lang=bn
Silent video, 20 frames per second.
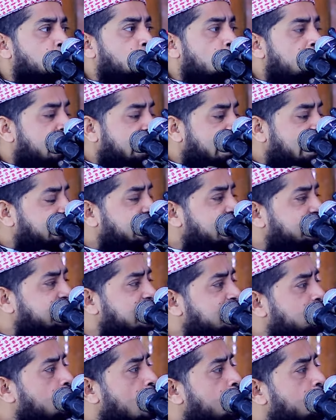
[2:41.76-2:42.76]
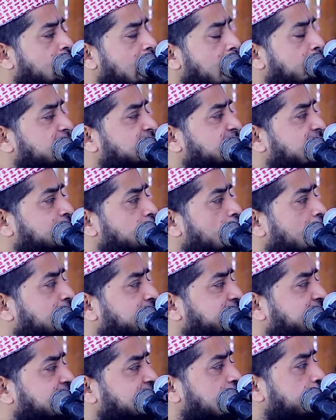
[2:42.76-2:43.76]
তোমার এই দেশে সমকামিতা
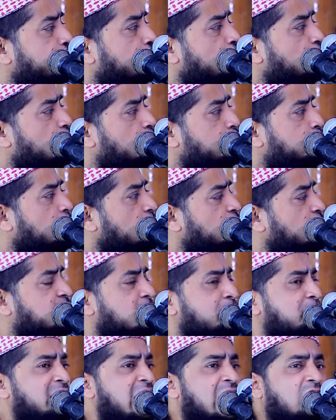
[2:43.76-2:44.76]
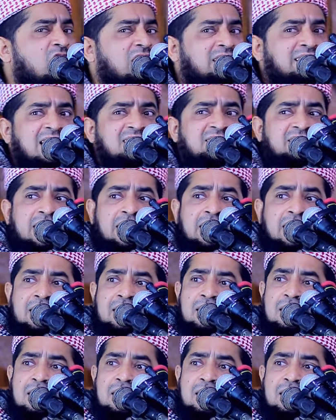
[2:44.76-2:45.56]
চলতেছে পুরুষ পুরুষে বিয়া করতেছে